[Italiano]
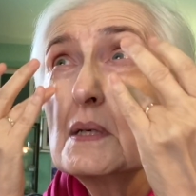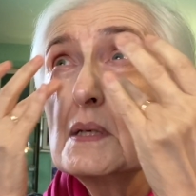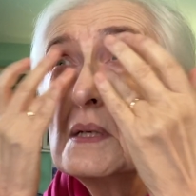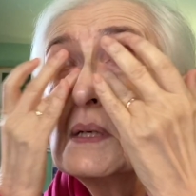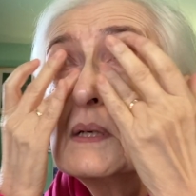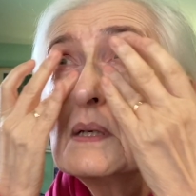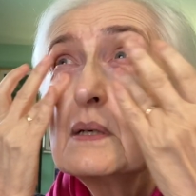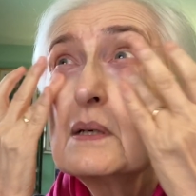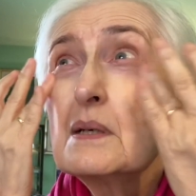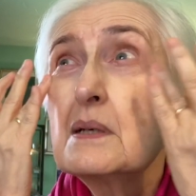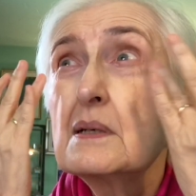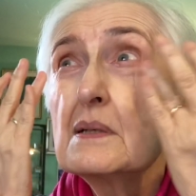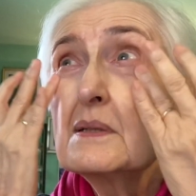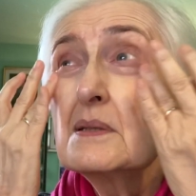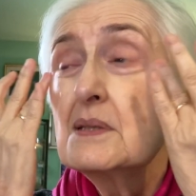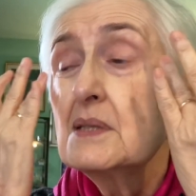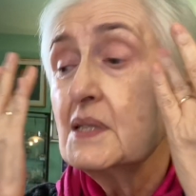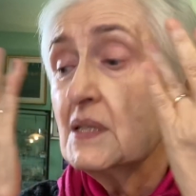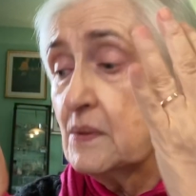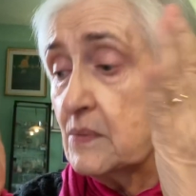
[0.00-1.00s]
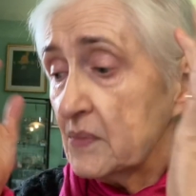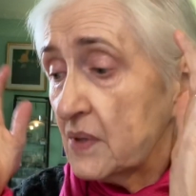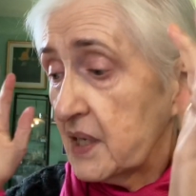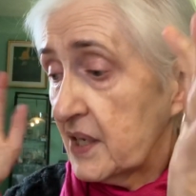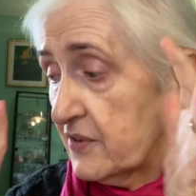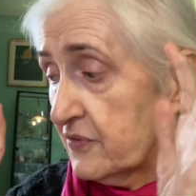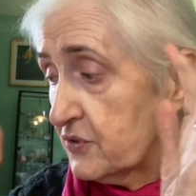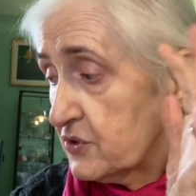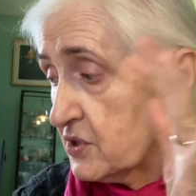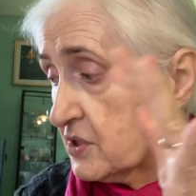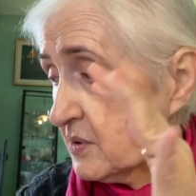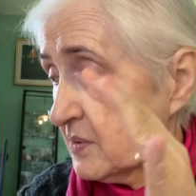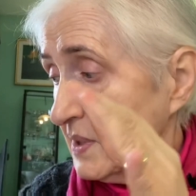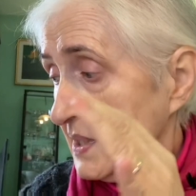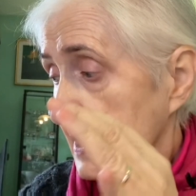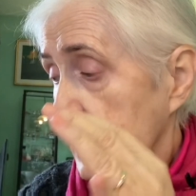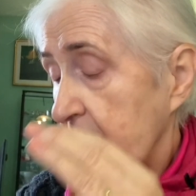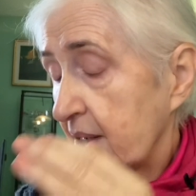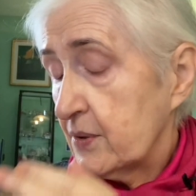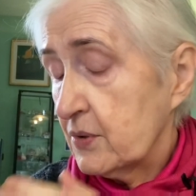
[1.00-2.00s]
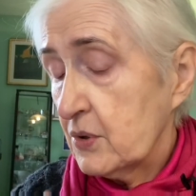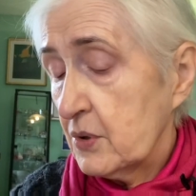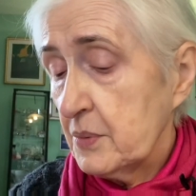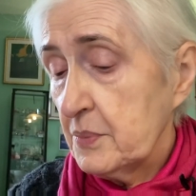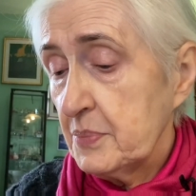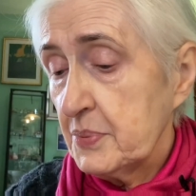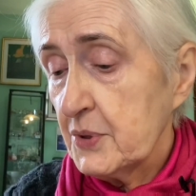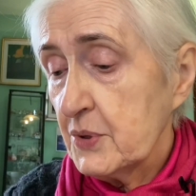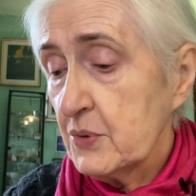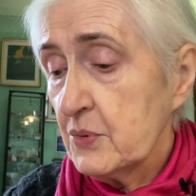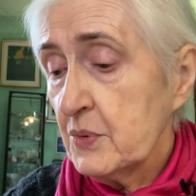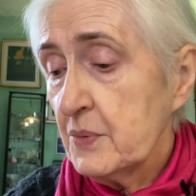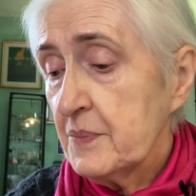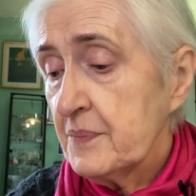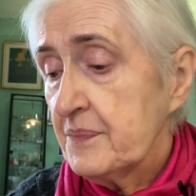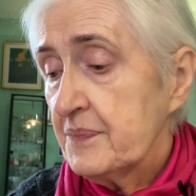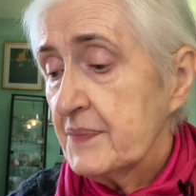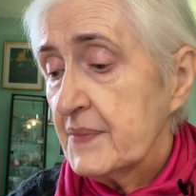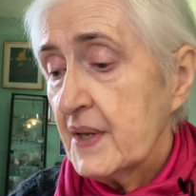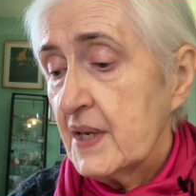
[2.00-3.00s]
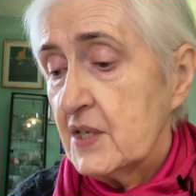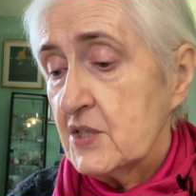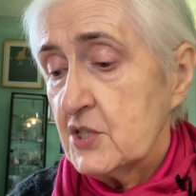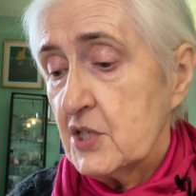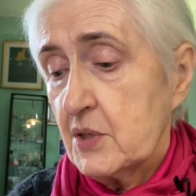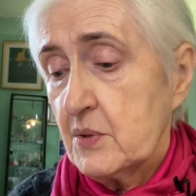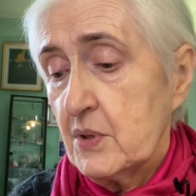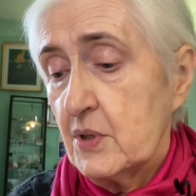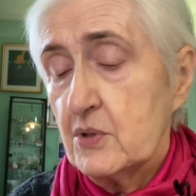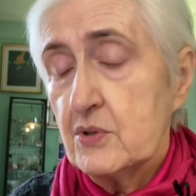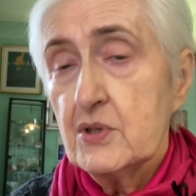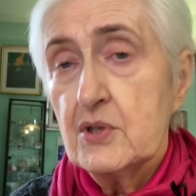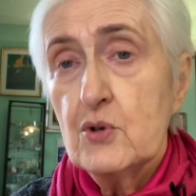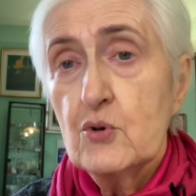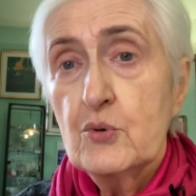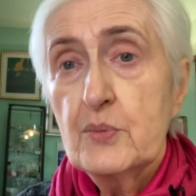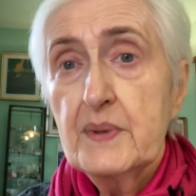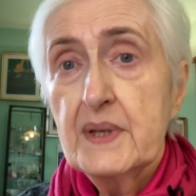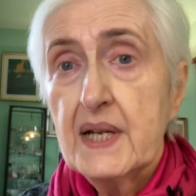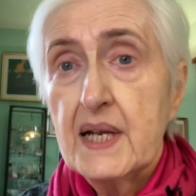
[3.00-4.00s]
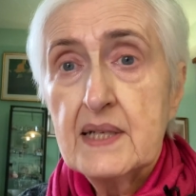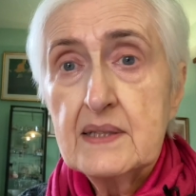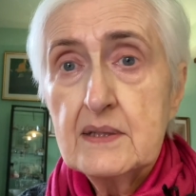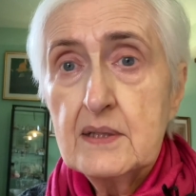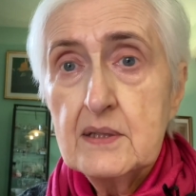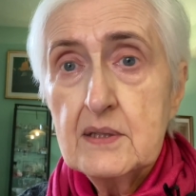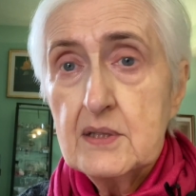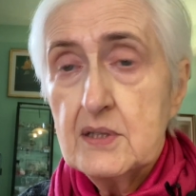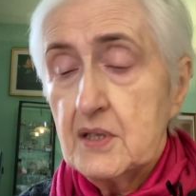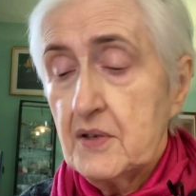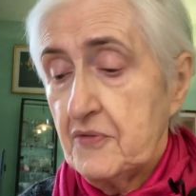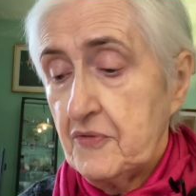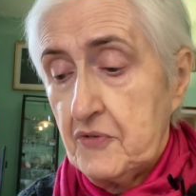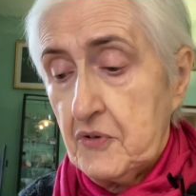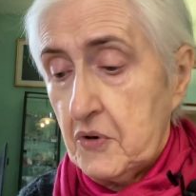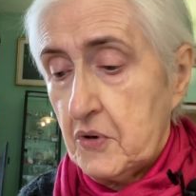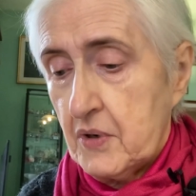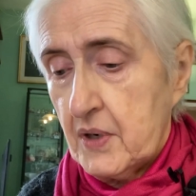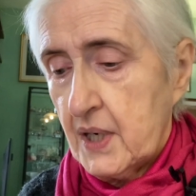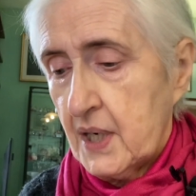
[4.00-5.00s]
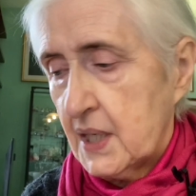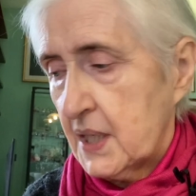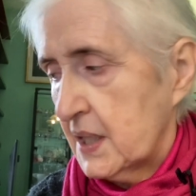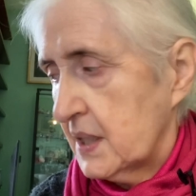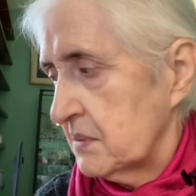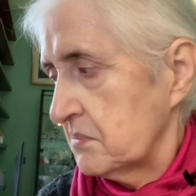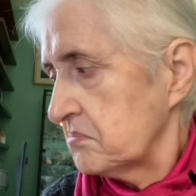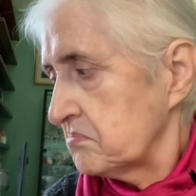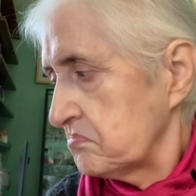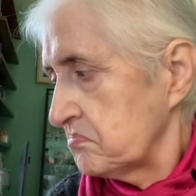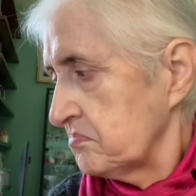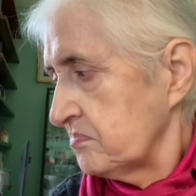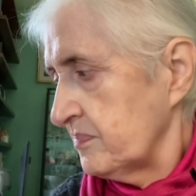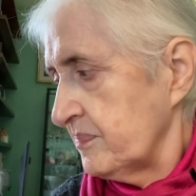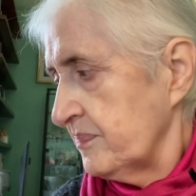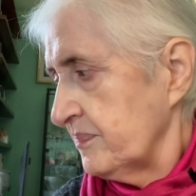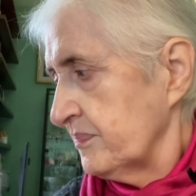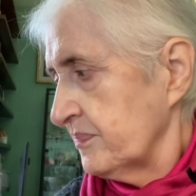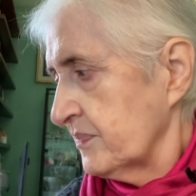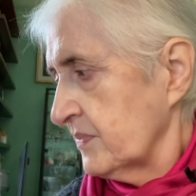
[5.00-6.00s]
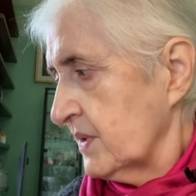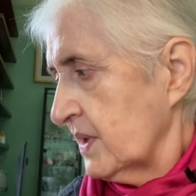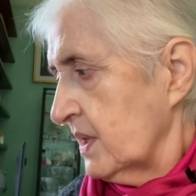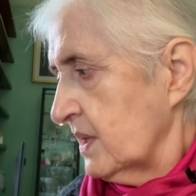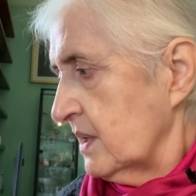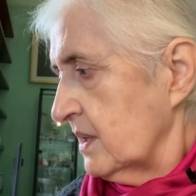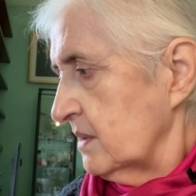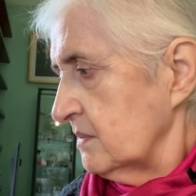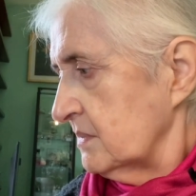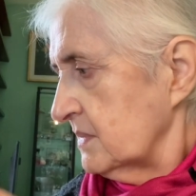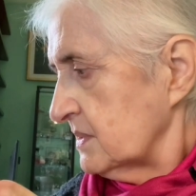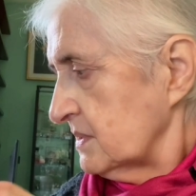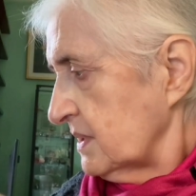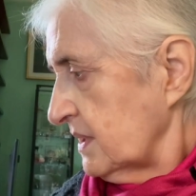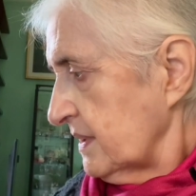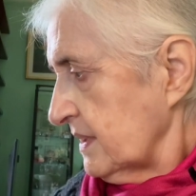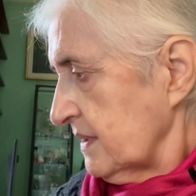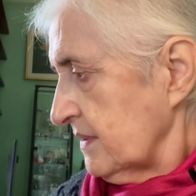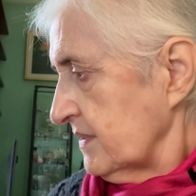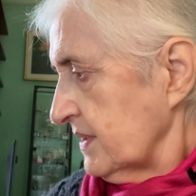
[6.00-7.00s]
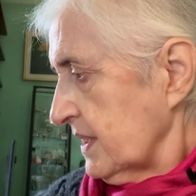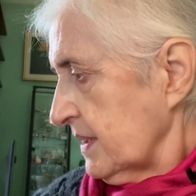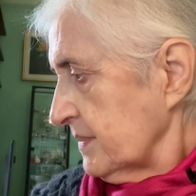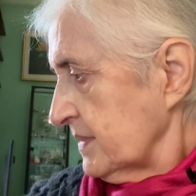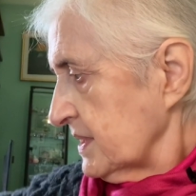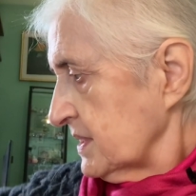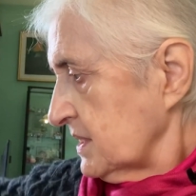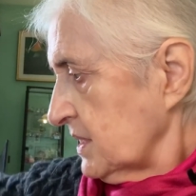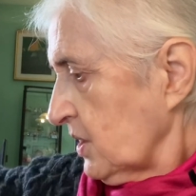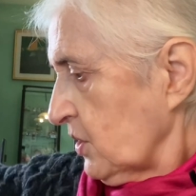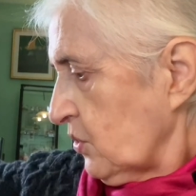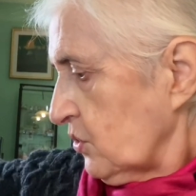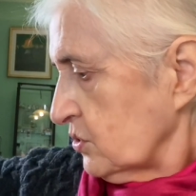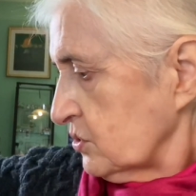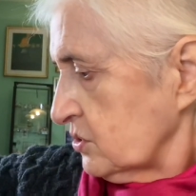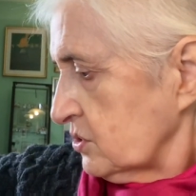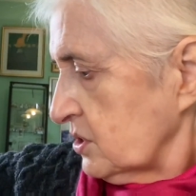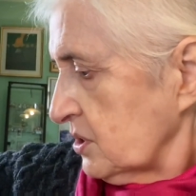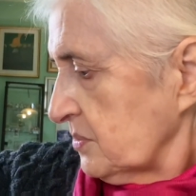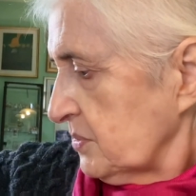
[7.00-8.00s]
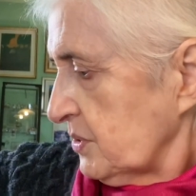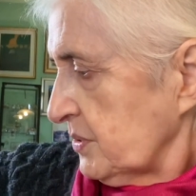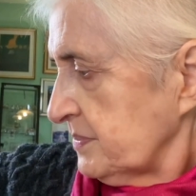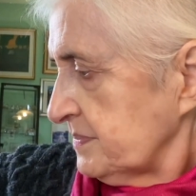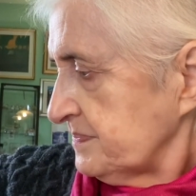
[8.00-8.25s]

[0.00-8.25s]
eh, simile forse qualche euro in più, c'è quello illuminante di Sephora che è veramente ottimo.